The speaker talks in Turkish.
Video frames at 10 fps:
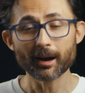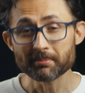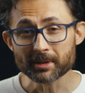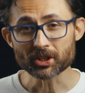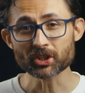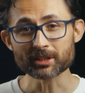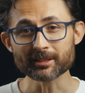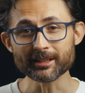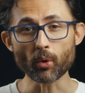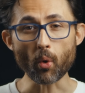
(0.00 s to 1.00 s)
Hamle
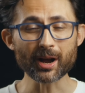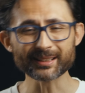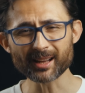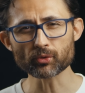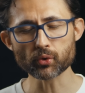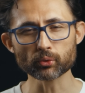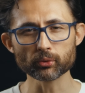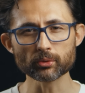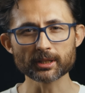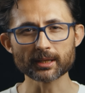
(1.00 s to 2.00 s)
çeşitliliği o kadar
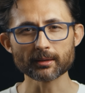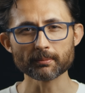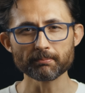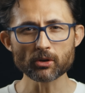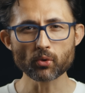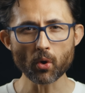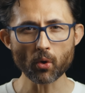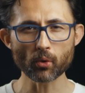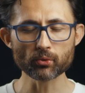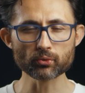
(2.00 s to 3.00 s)
çoktur ki bir
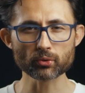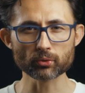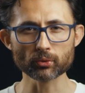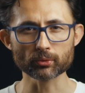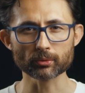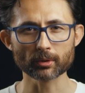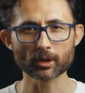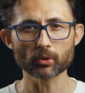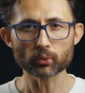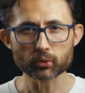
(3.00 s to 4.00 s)
Go oyuncusunun
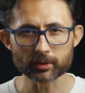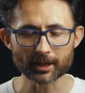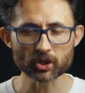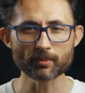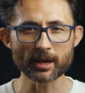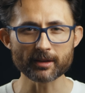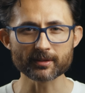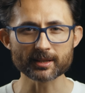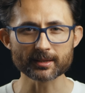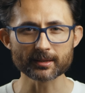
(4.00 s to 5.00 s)
ustalaşma
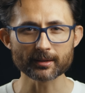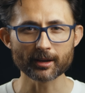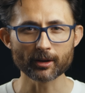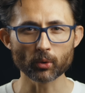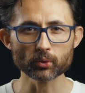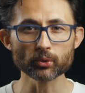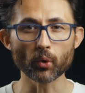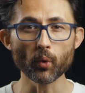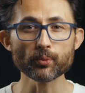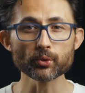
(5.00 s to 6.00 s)
evresi
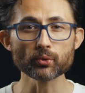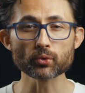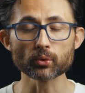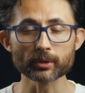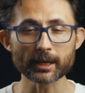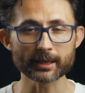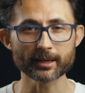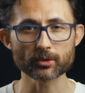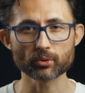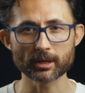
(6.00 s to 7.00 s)
onun ömrünün sonuna
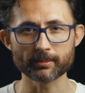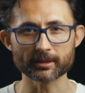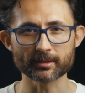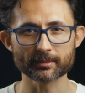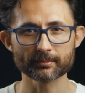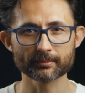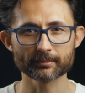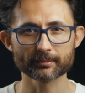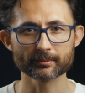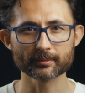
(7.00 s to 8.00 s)
kadar sürebilir
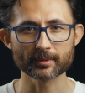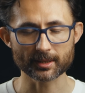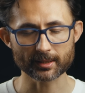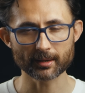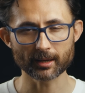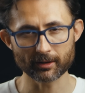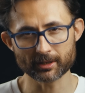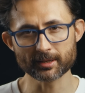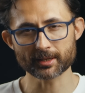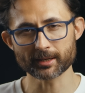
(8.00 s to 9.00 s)
size
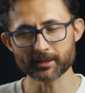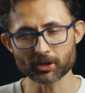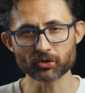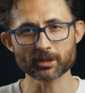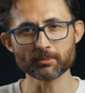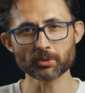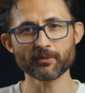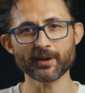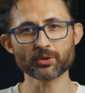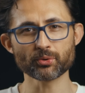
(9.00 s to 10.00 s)
evrenin sadeleştirilmiş
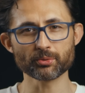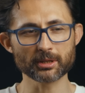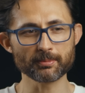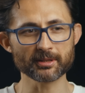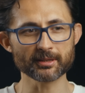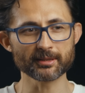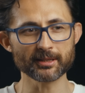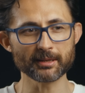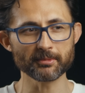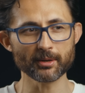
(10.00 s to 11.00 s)
bir versiyonu gibidir
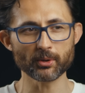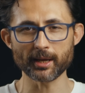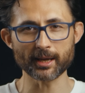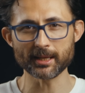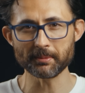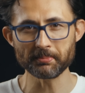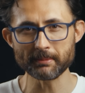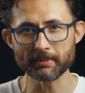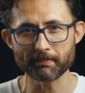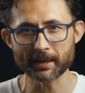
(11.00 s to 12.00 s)
dediğimde öyle
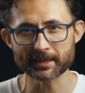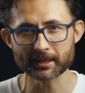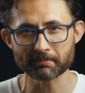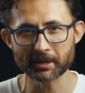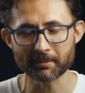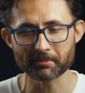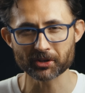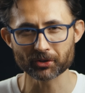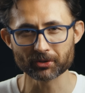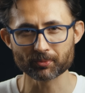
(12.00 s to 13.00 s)
edebi bir benzetme
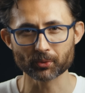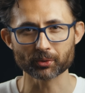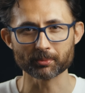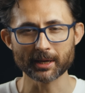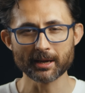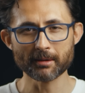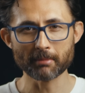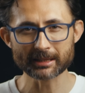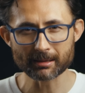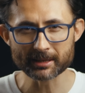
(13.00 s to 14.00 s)
yapmaya çalışmıyordum.
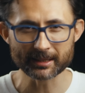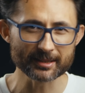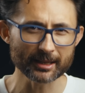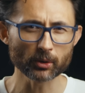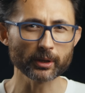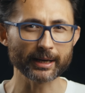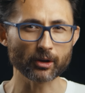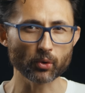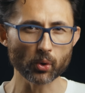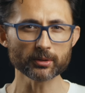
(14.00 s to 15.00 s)
Matematiksel
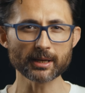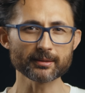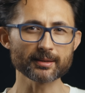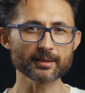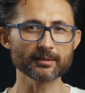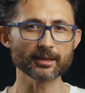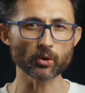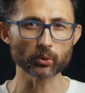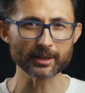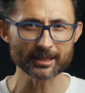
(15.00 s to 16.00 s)
olarak Go
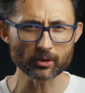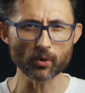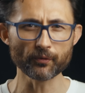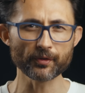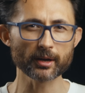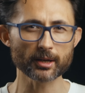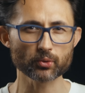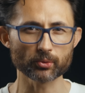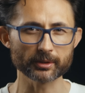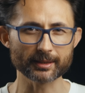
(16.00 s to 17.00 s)
tahtasındaki olası
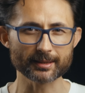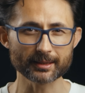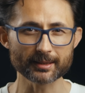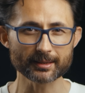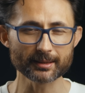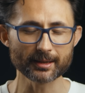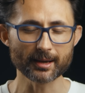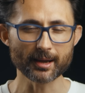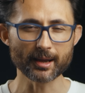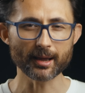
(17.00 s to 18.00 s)
konfigürasyonların sayısı
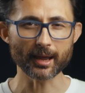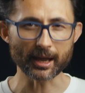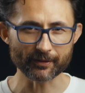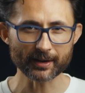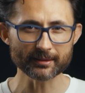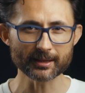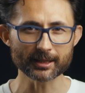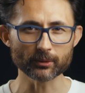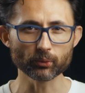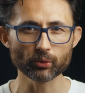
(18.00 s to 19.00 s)

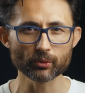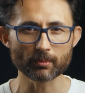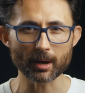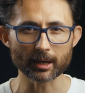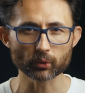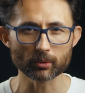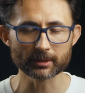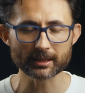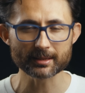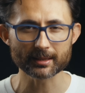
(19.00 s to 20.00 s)
evrendeki tüm
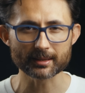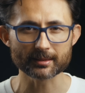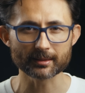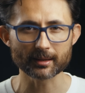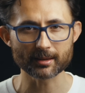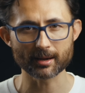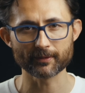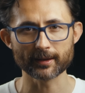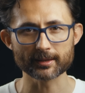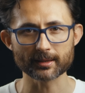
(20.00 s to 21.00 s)
atomların sayısından daha
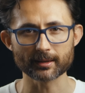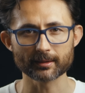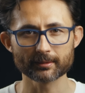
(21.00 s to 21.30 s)
fazla.